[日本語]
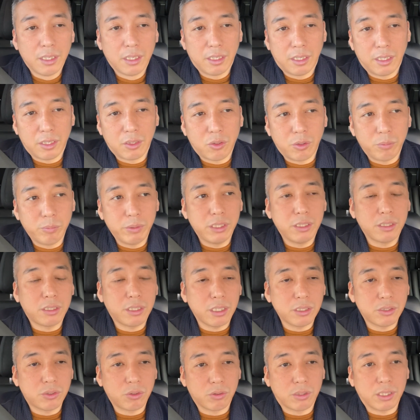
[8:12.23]
えー、
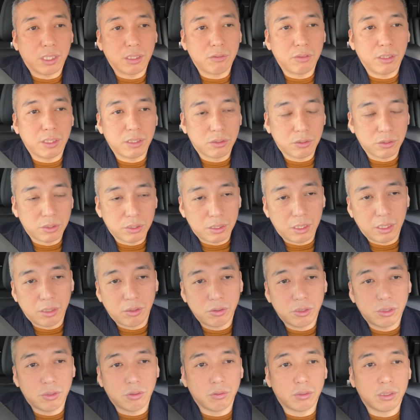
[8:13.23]
コミュニケーション卓越してい
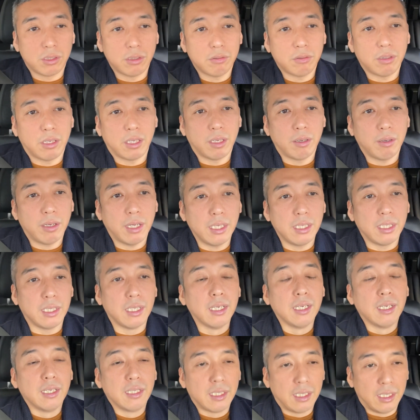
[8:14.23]
る人っていうのは、やはり、
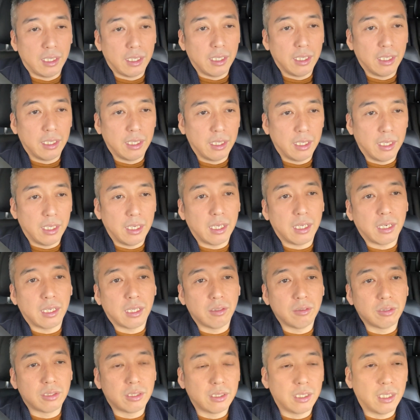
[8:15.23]
えー、得られ
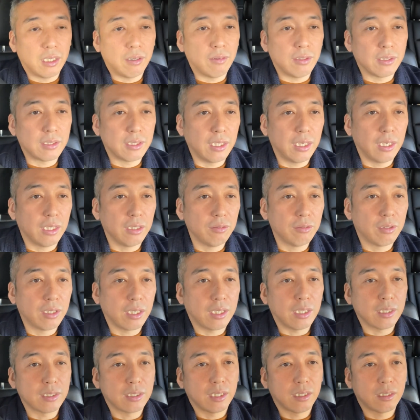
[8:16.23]
る幸せや豊
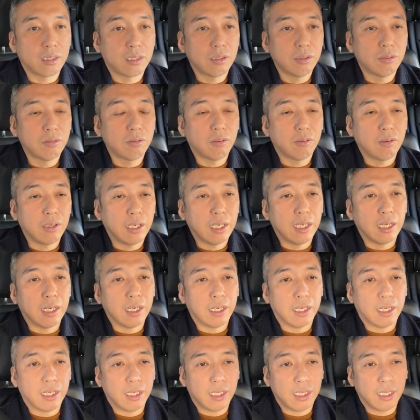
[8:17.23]
かさっていうの
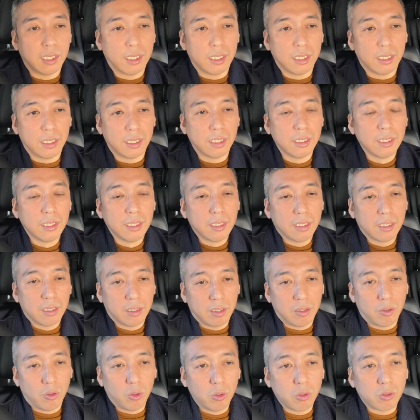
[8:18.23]
は、
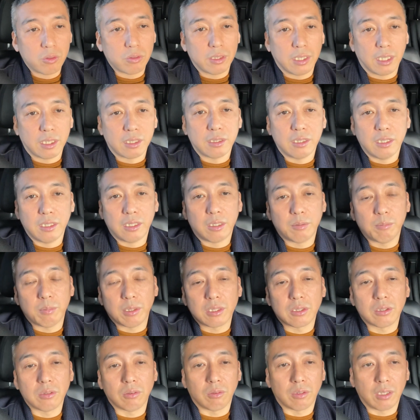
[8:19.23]
多くなっていきま
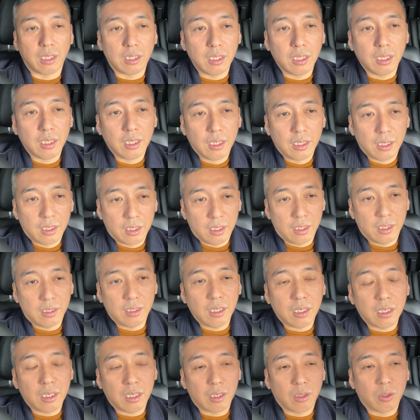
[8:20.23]
すのでね、えー、
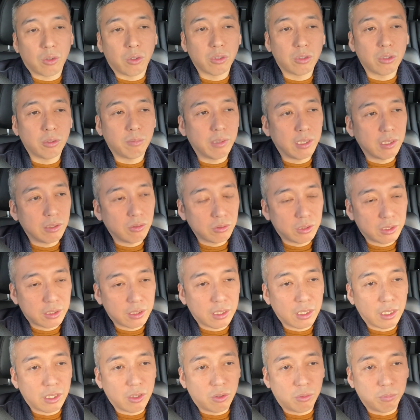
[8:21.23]
だから言葉の
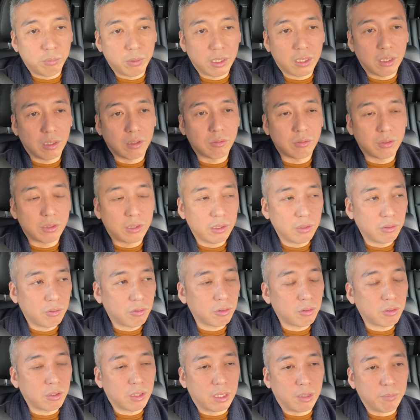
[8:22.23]
力を磨くっていう
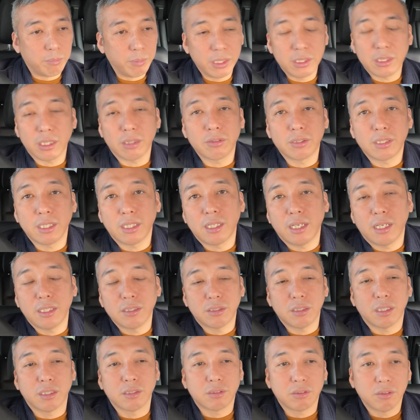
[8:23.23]
ことがめちゃくちゃ大
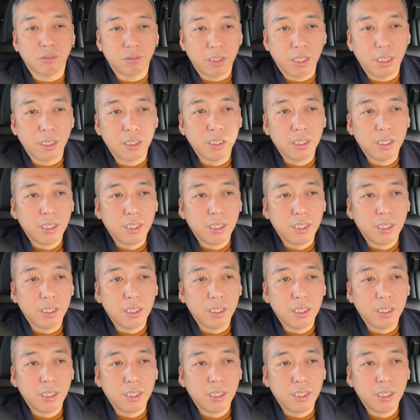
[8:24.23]
事なんですよね。